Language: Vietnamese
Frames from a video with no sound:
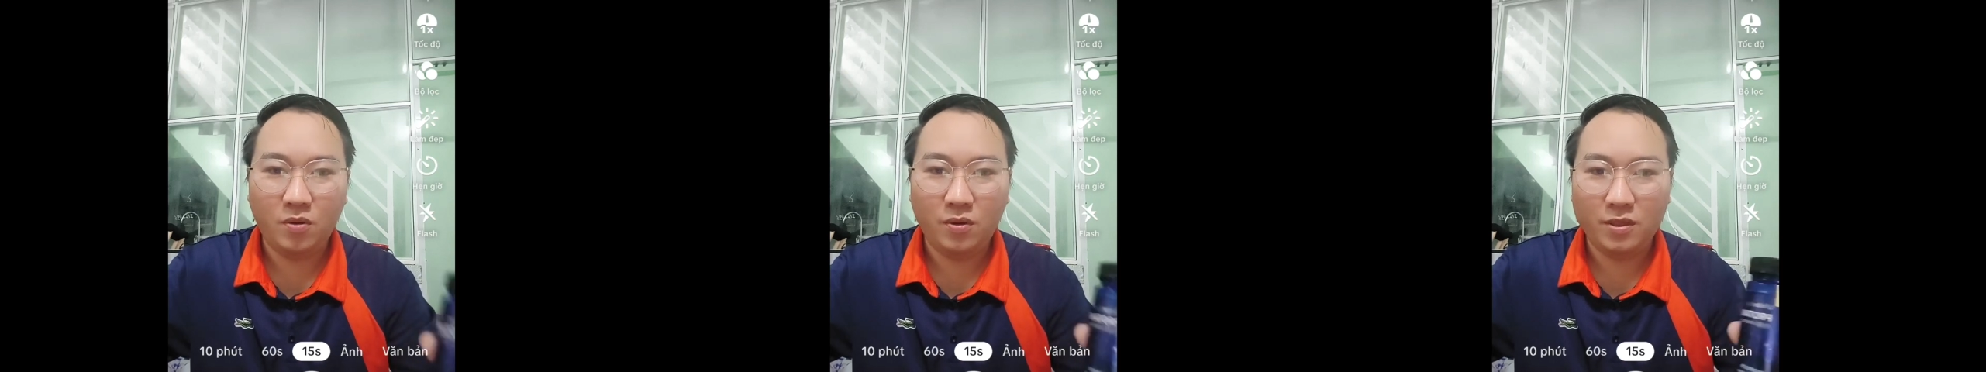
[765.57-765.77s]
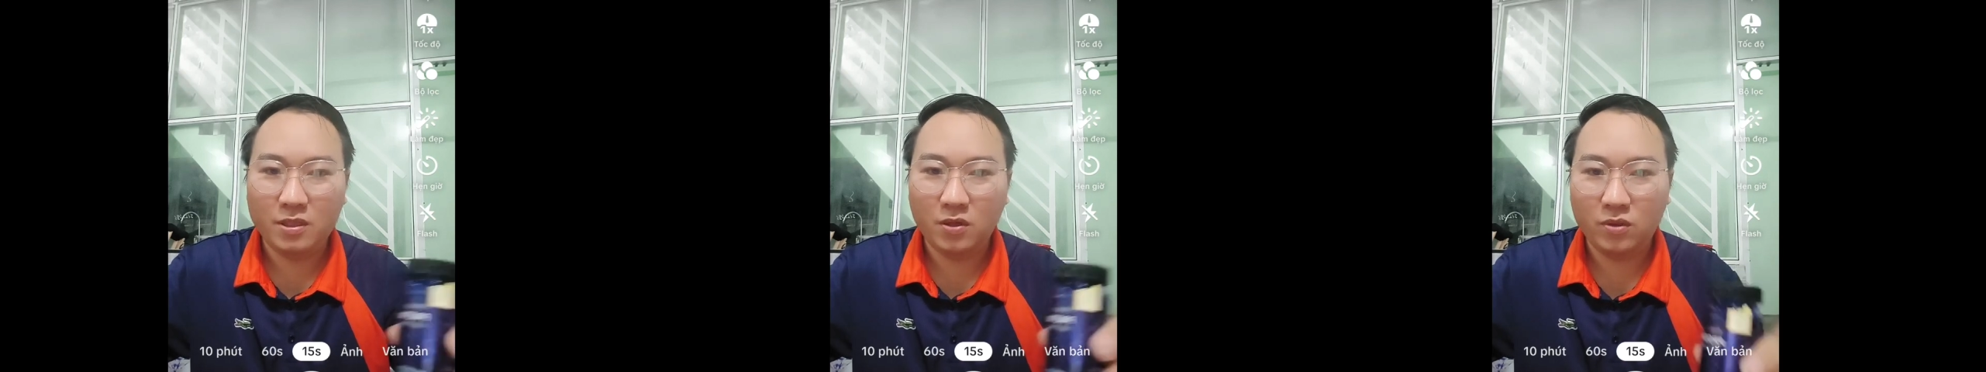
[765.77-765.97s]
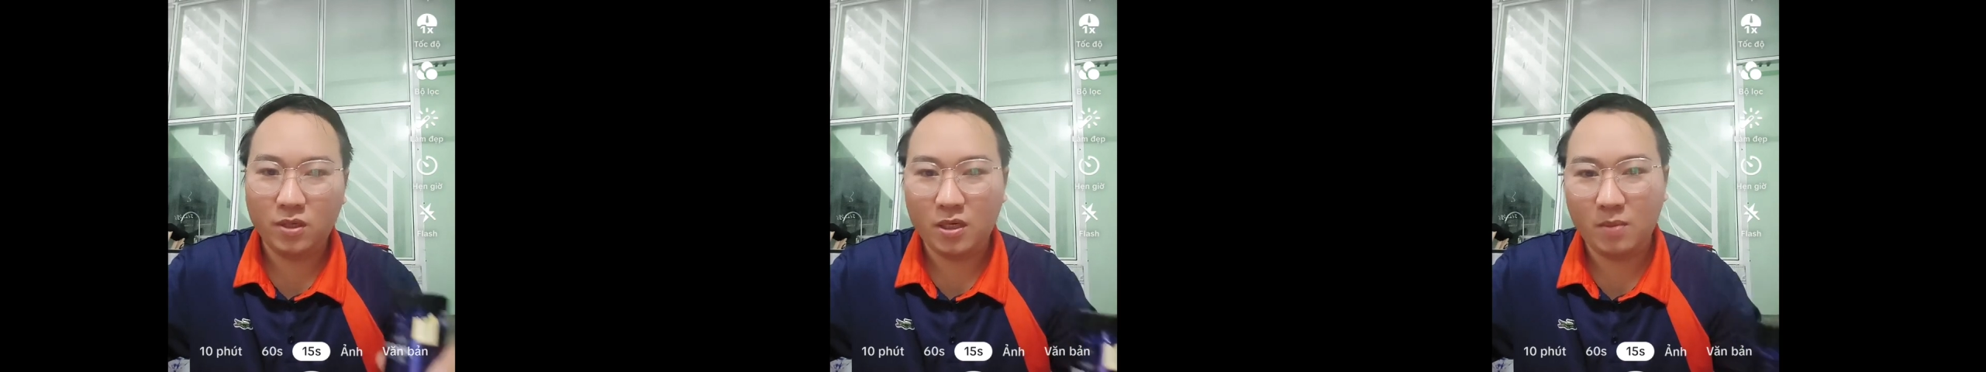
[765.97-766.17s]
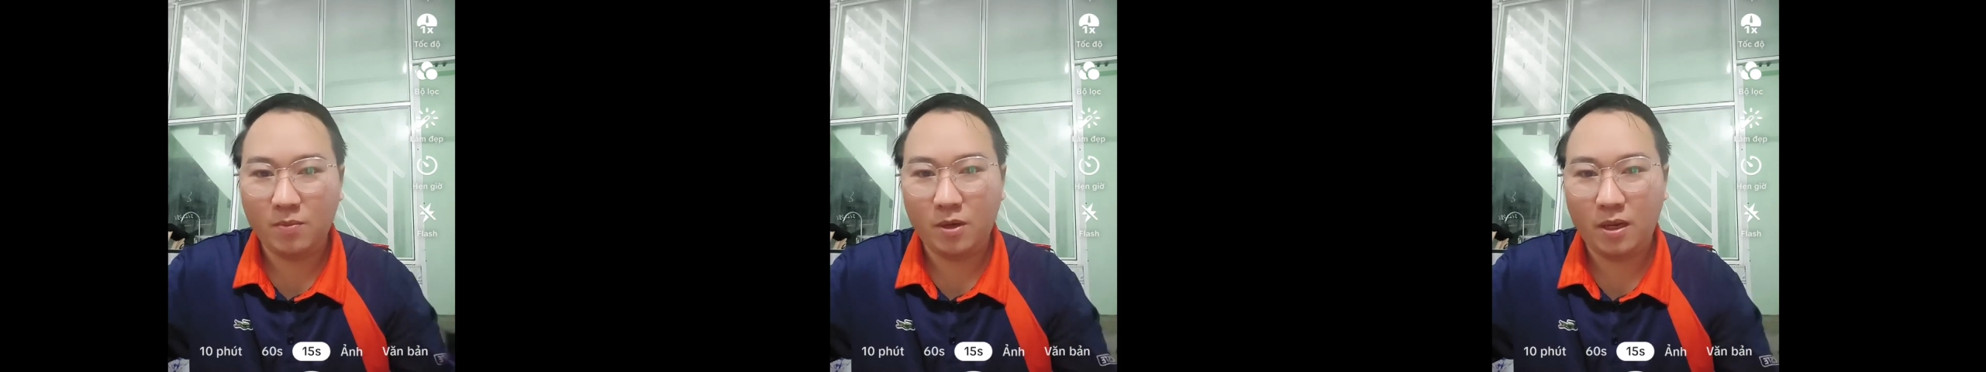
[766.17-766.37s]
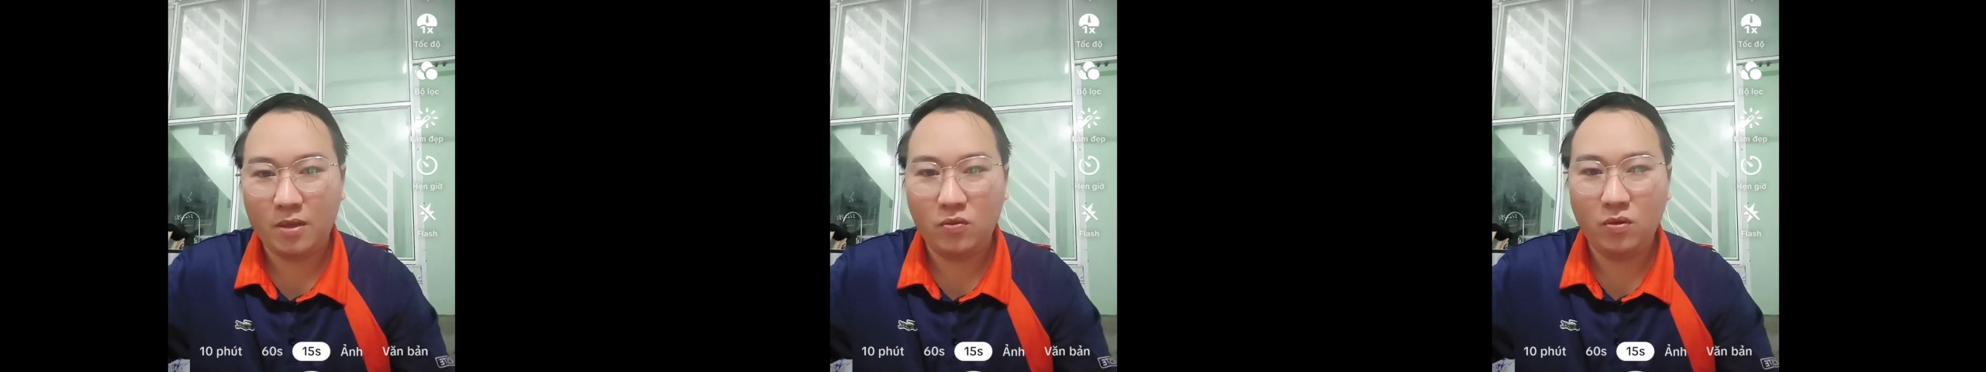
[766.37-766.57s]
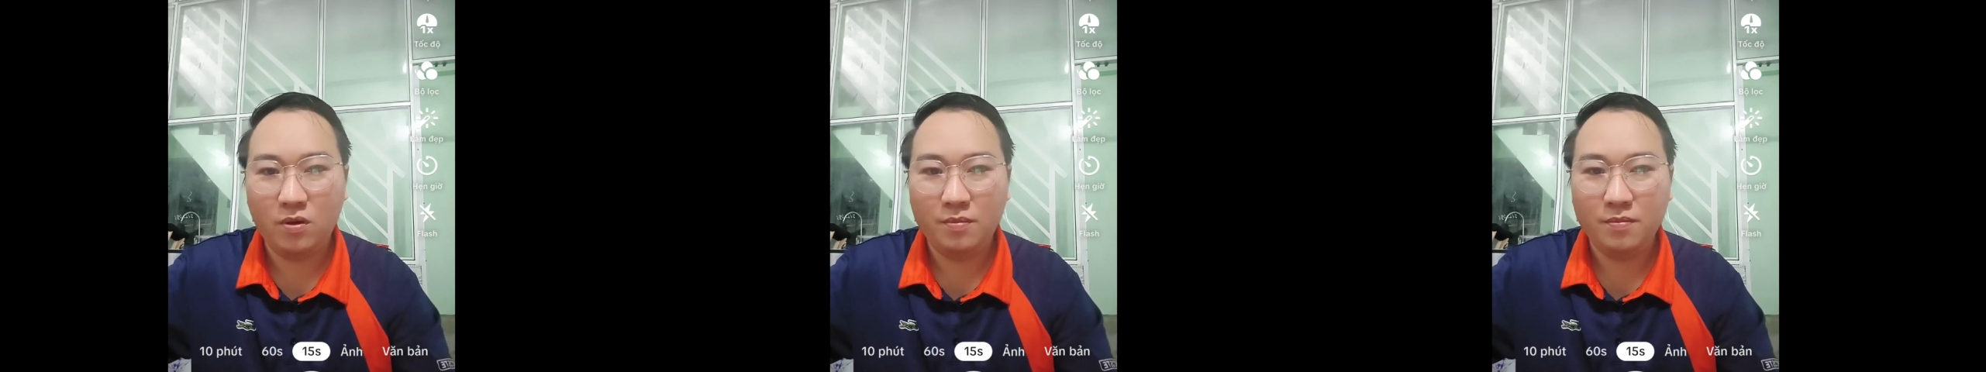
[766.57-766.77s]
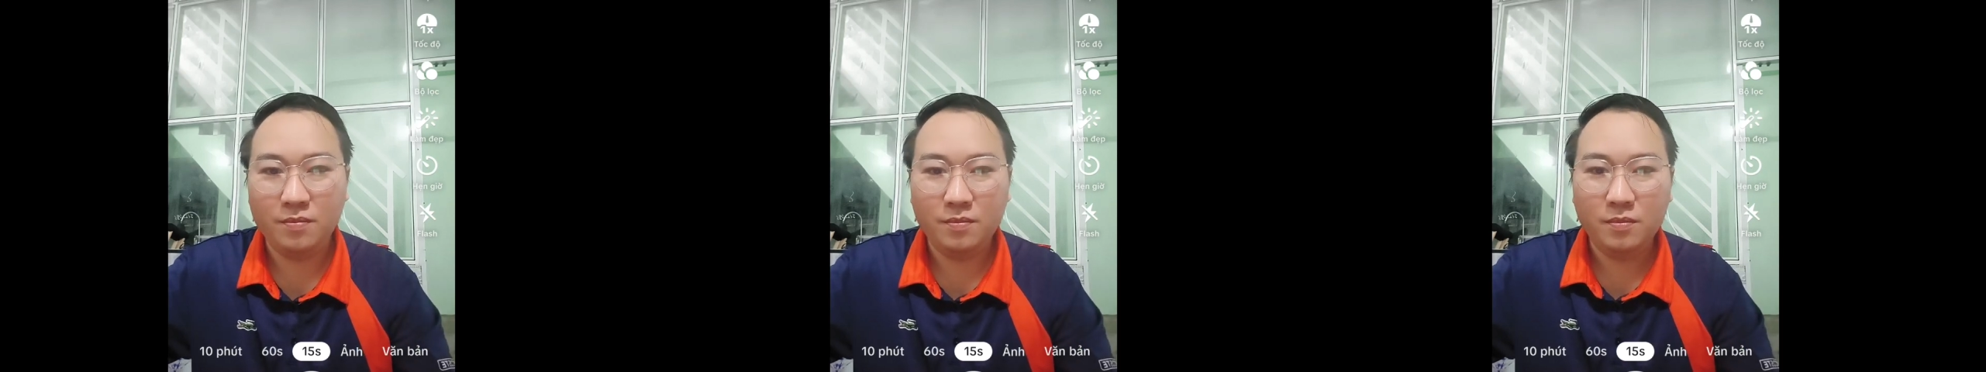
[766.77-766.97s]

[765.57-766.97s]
và dòng sản phẩm là gắn tụ nó